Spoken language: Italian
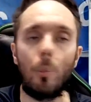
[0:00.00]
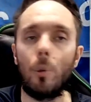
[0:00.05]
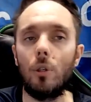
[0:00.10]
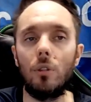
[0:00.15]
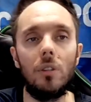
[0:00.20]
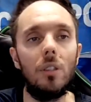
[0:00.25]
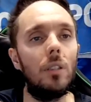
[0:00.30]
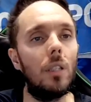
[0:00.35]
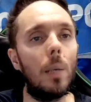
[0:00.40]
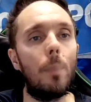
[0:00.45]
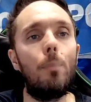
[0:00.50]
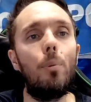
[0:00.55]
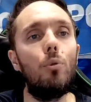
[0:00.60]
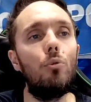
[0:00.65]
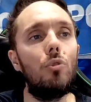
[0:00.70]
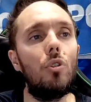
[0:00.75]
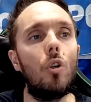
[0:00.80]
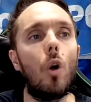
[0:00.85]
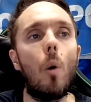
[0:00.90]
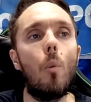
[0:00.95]
porti tre
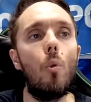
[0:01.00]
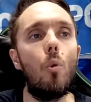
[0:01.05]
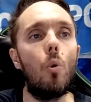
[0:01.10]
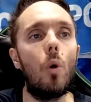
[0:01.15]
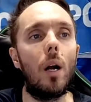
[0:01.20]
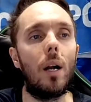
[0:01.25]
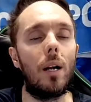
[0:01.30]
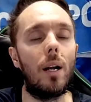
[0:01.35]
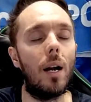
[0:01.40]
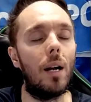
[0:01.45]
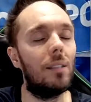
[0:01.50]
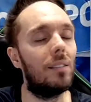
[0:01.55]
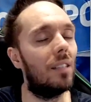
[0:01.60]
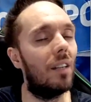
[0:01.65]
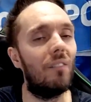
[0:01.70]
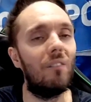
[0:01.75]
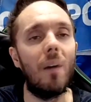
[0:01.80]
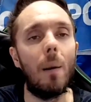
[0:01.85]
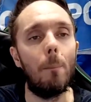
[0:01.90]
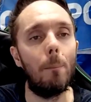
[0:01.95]
punti comunque a
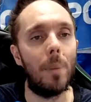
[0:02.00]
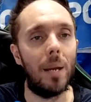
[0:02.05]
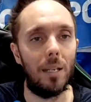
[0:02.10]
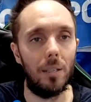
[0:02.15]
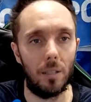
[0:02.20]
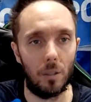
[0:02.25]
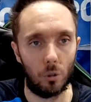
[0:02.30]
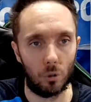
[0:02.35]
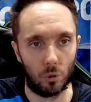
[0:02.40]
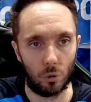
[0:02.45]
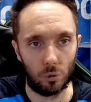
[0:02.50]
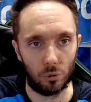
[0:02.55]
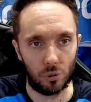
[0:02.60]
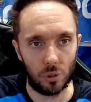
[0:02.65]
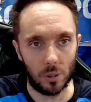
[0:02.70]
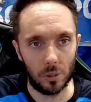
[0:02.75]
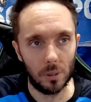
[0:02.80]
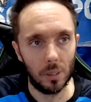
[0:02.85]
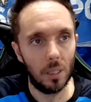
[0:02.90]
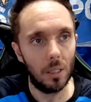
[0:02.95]
casa va bene
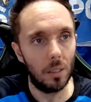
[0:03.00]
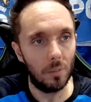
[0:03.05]
così,